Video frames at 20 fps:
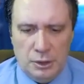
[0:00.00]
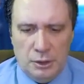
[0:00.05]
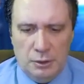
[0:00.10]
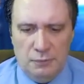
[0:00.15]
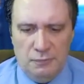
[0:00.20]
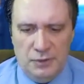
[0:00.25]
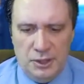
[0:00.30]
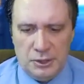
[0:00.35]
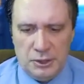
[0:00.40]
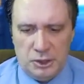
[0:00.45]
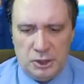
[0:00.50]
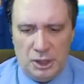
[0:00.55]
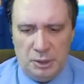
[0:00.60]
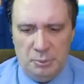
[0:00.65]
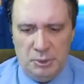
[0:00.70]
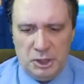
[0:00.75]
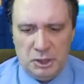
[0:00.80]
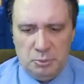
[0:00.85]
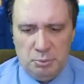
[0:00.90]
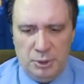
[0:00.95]
в
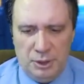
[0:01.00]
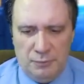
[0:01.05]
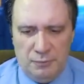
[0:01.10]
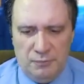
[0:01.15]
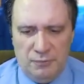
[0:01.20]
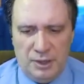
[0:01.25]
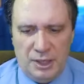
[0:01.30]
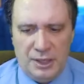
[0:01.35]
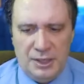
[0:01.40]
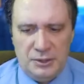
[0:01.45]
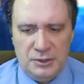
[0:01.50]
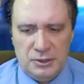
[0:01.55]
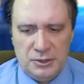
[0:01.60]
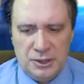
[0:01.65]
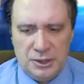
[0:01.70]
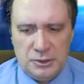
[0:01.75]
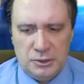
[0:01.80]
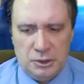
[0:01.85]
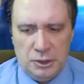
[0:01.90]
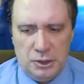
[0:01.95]
экстремизме, в
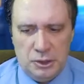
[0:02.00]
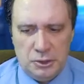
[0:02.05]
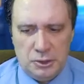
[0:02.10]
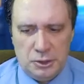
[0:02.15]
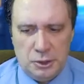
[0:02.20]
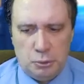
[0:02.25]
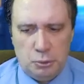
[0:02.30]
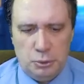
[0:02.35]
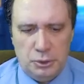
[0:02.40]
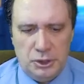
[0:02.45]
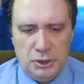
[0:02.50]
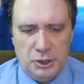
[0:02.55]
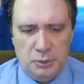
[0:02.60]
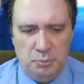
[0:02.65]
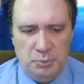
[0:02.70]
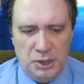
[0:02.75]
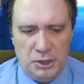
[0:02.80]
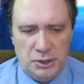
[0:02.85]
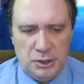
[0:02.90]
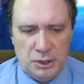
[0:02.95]
организации незаконных
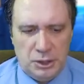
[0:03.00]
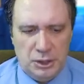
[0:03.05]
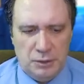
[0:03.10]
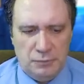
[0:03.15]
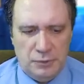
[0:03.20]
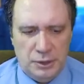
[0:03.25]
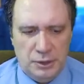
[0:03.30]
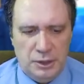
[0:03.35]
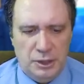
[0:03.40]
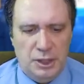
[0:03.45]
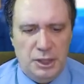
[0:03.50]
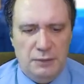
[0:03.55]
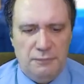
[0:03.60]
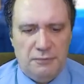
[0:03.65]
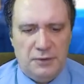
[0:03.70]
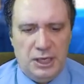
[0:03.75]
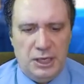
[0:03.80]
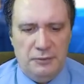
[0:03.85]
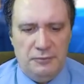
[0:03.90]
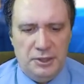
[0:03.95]
митингов и
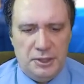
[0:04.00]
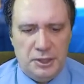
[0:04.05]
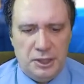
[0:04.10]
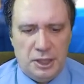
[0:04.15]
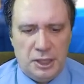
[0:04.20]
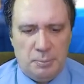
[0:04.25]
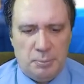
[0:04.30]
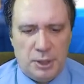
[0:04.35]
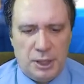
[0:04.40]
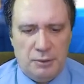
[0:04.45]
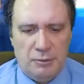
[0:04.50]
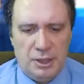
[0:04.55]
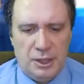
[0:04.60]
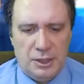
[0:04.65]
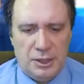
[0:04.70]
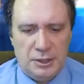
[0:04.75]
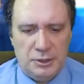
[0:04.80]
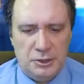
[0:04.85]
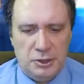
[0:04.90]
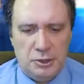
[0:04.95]
в клевете на
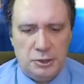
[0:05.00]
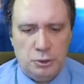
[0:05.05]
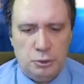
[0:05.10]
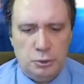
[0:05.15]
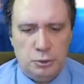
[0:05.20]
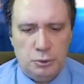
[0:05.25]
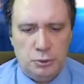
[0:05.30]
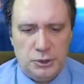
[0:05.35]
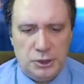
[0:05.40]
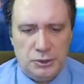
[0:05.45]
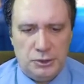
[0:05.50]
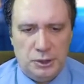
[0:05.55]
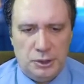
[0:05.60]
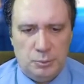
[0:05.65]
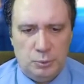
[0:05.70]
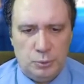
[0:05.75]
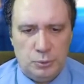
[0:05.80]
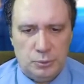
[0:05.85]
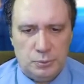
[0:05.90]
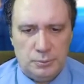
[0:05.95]
правоохранительную
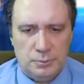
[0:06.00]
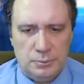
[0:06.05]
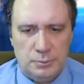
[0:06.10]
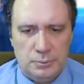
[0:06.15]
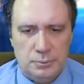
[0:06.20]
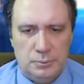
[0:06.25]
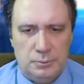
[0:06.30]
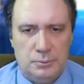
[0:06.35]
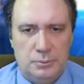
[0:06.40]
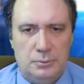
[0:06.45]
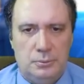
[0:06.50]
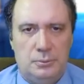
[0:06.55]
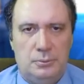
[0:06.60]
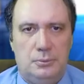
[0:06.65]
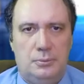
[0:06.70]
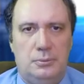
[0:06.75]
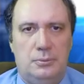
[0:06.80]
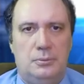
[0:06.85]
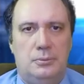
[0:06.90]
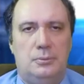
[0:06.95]
систему.
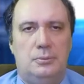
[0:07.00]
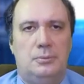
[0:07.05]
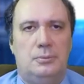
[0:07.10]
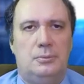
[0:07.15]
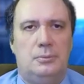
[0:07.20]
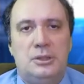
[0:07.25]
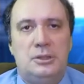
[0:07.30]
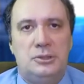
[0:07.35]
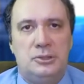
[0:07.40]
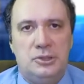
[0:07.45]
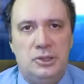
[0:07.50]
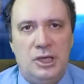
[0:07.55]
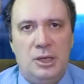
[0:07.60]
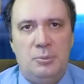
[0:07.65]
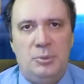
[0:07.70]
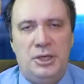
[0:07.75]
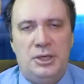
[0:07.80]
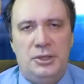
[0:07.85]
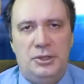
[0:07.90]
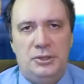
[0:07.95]

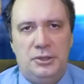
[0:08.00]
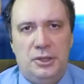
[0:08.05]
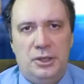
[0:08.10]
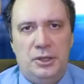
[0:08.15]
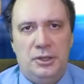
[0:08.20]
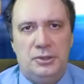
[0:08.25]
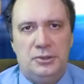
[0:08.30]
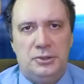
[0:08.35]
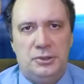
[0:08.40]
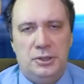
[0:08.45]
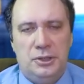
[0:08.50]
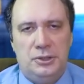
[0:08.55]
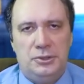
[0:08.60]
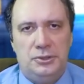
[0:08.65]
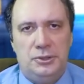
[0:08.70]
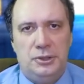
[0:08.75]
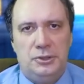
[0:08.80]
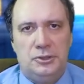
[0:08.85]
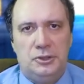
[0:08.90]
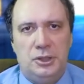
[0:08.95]
Самое интересное
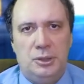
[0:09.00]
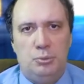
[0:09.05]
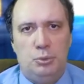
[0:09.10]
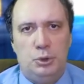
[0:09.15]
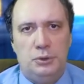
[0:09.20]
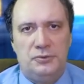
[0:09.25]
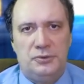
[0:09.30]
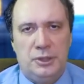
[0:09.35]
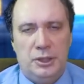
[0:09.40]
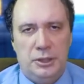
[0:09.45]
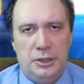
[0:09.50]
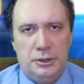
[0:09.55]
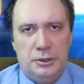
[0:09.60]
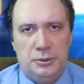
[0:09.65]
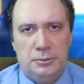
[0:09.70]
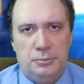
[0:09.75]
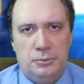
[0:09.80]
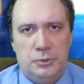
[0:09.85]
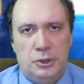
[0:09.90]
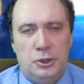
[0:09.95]
здесь, на мой
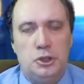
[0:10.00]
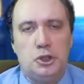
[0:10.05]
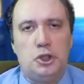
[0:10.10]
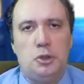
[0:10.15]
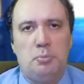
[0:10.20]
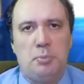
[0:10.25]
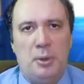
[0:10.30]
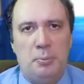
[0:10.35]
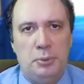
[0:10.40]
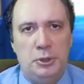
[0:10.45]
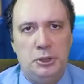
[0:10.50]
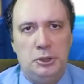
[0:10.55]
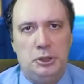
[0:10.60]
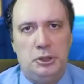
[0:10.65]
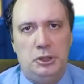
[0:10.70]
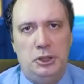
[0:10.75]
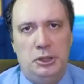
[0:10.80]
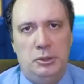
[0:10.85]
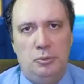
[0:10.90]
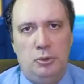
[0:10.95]
взгляд, что
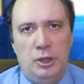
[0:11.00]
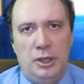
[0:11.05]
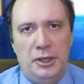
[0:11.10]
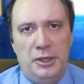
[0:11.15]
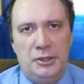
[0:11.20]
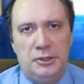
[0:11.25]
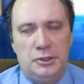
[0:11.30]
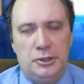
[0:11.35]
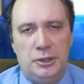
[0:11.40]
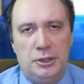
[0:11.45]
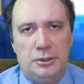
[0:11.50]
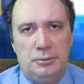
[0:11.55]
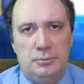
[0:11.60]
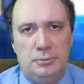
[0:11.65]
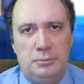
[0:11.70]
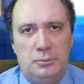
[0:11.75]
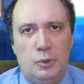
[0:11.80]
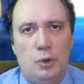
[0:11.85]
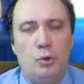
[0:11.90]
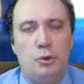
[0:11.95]
попытки его ареста
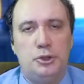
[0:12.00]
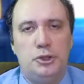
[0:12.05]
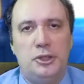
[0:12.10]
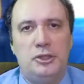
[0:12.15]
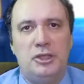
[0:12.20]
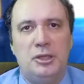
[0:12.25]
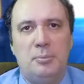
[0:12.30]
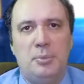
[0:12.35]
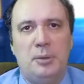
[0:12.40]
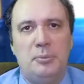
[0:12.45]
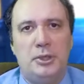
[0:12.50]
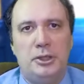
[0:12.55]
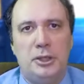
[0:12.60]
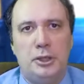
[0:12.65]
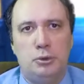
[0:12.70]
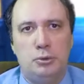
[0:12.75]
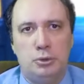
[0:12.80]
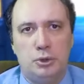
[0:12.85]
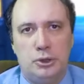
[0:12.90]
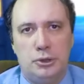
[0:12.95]
очень
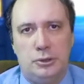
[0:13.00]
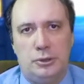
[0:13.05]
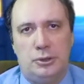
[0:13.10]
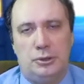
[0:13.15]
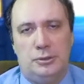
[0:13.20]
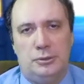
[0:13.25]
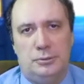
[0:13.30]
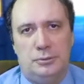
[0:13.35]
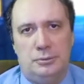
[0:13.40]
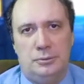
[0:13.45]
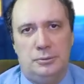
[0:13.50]
напоминают цирк.